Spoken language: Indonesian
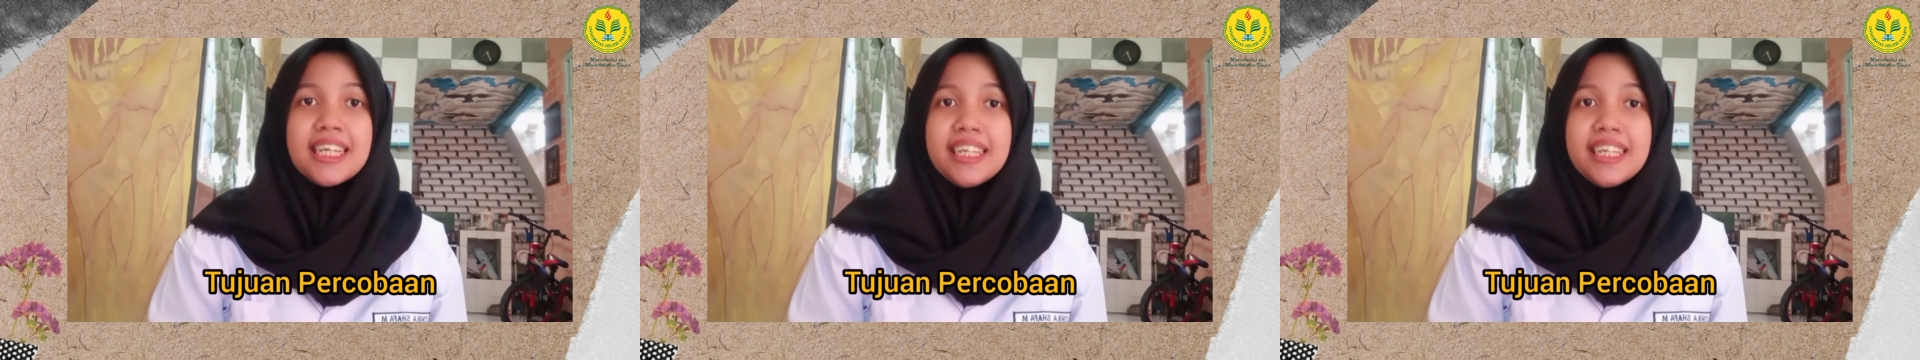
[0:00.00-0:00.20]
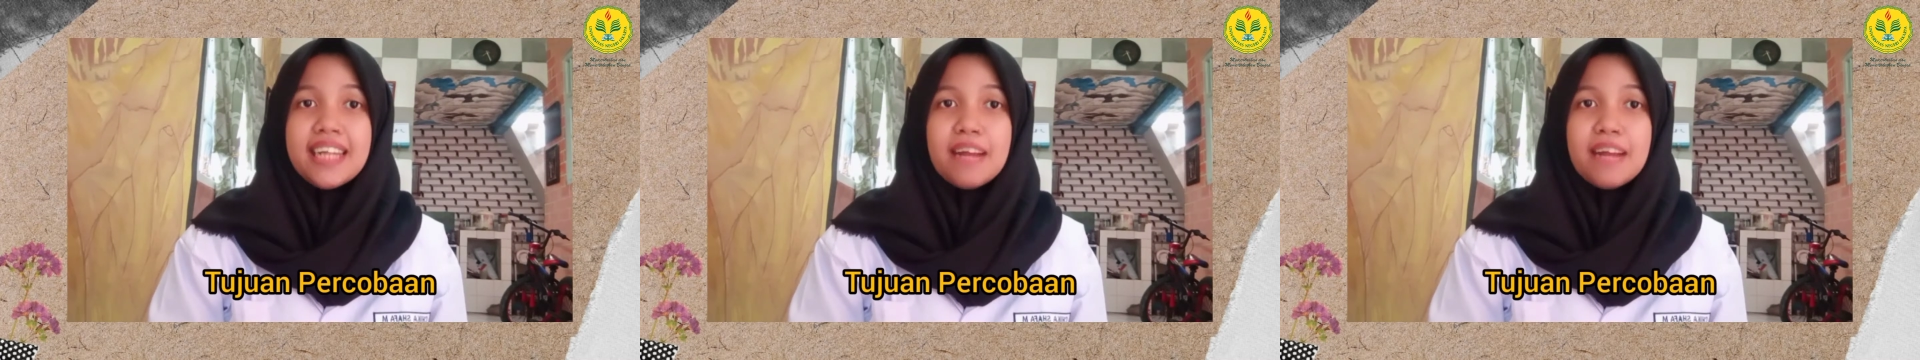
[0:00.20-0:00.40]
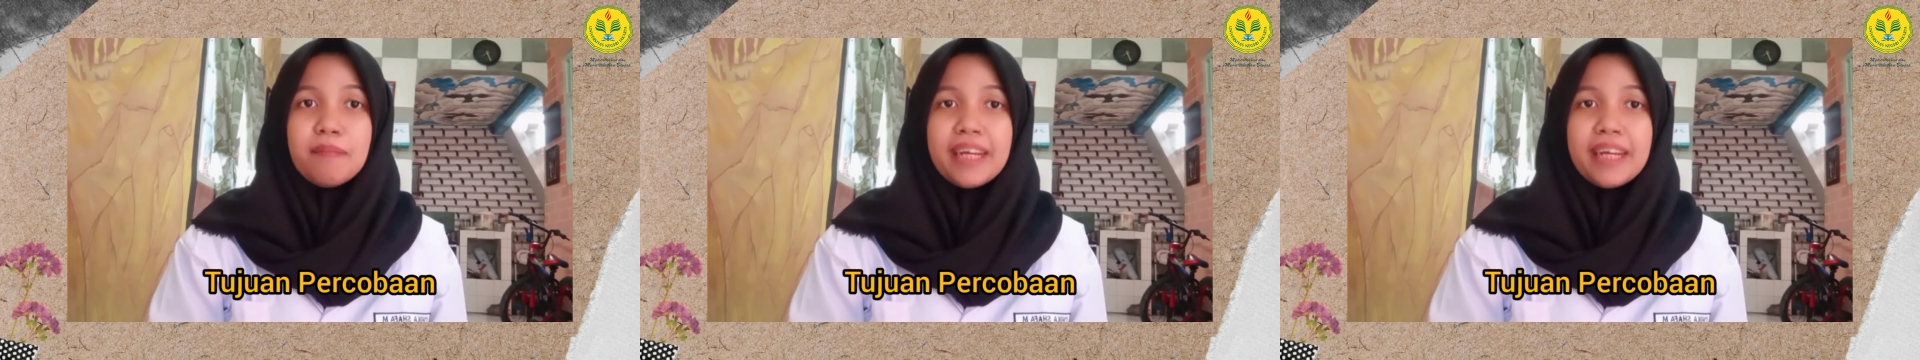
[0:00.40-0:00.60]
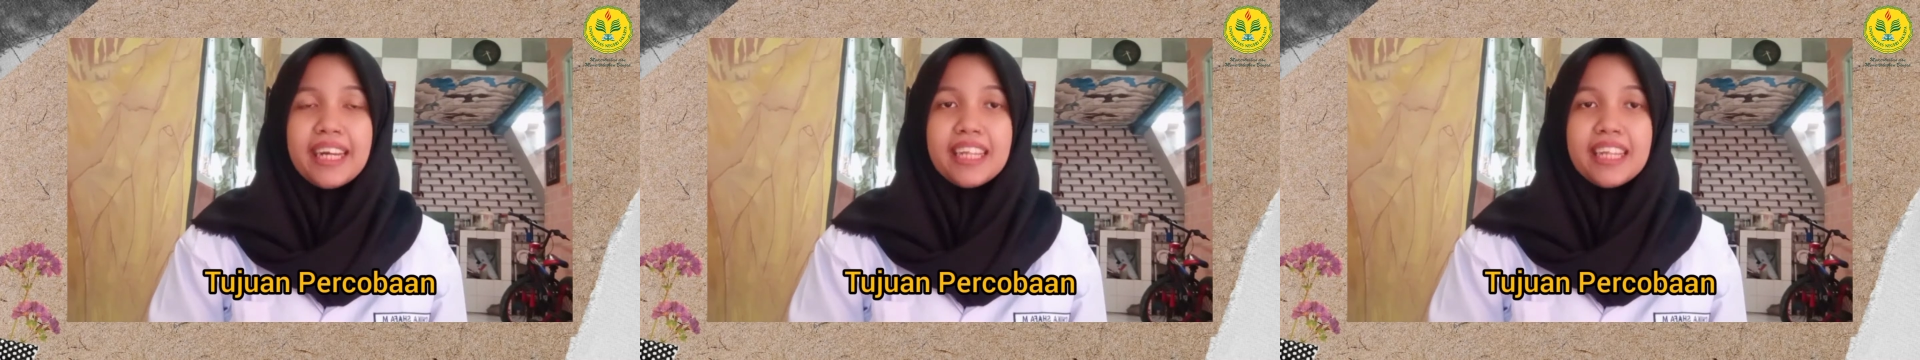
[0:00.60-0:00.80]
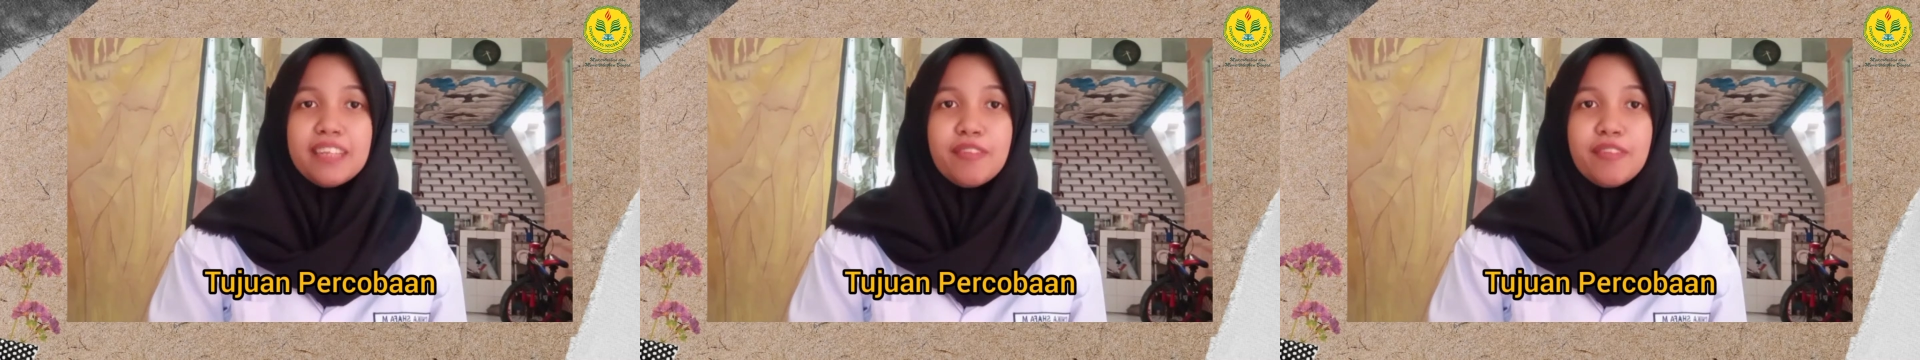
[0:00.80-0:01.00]
dan
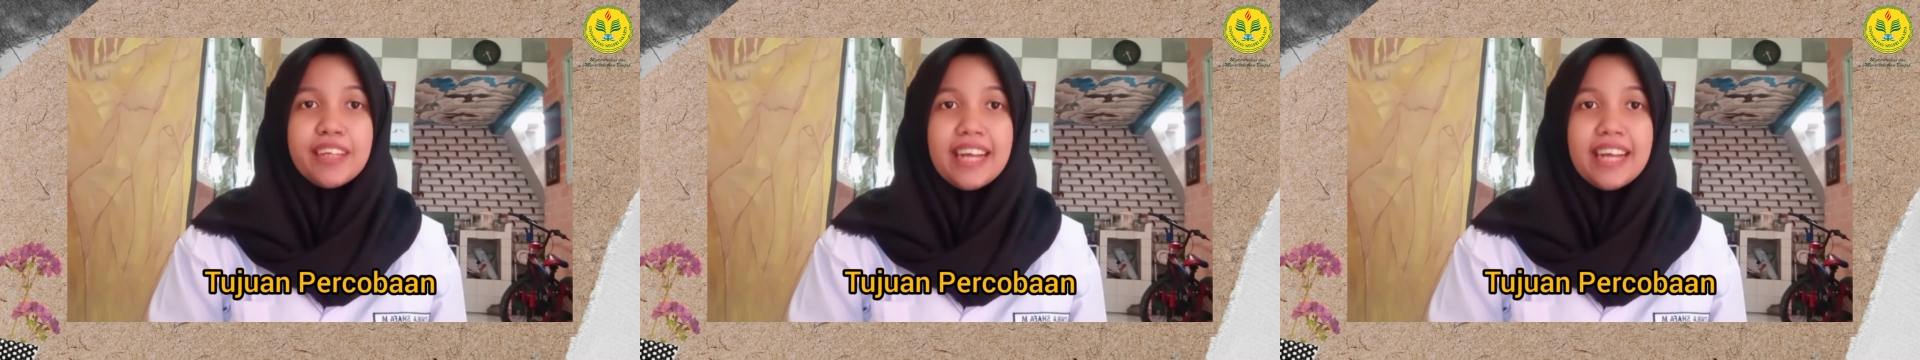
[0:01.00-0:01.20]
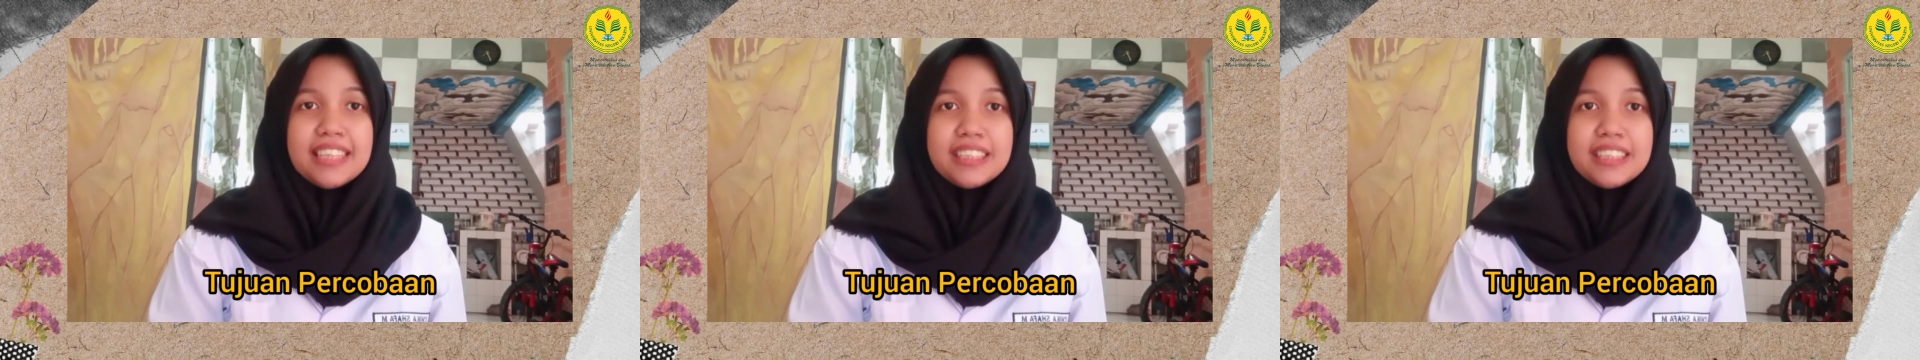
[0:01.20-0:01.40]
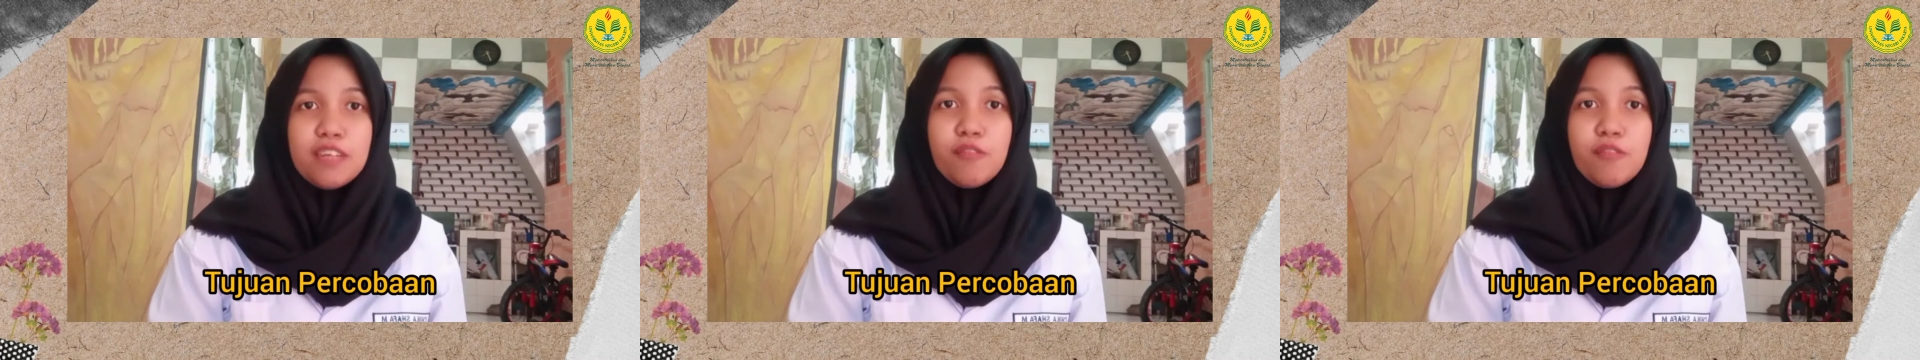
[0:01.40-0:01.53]
mengidentifikasi